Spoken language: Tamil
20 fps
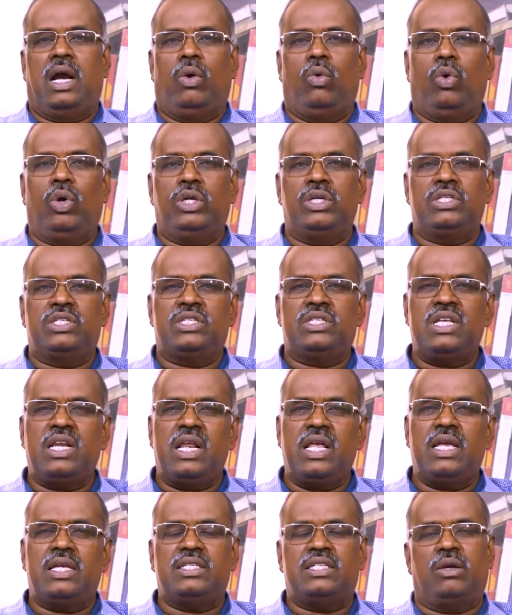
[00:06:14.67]
ஒரு
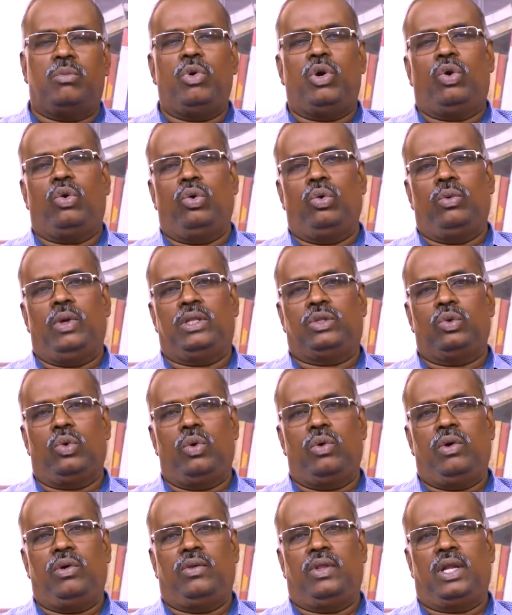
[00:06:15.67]
சிறிய ஜபக்குழுவை
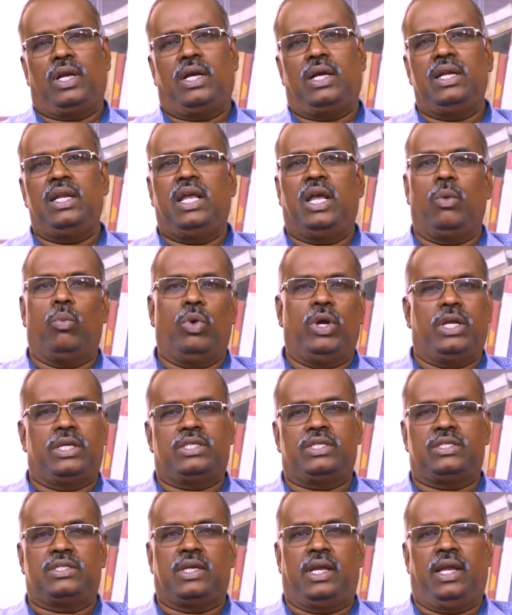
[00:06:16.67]
துவங்குவதற்கு நீங்கள்
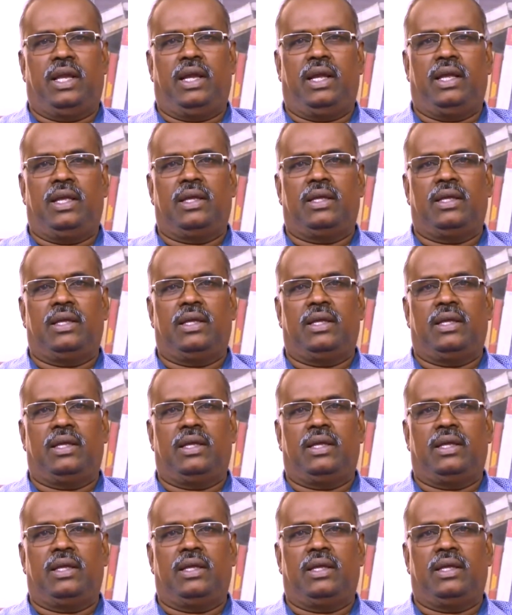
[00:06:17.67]
முயற்சி செய்யுங்க